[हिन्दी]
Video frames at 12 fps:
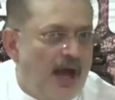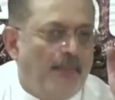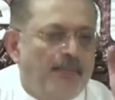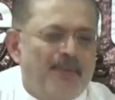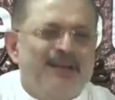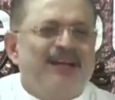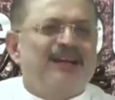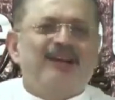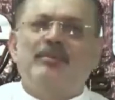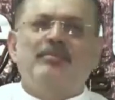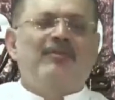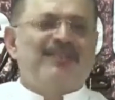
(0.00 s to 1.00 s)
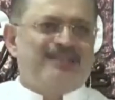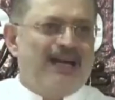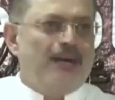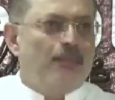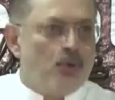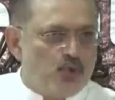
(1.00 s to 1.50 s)
आपके पास हर किस्म के
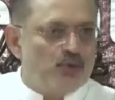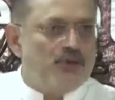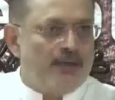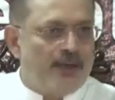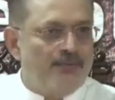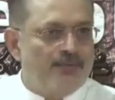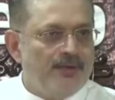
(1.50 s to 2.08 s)
वसायल मौजूद है ना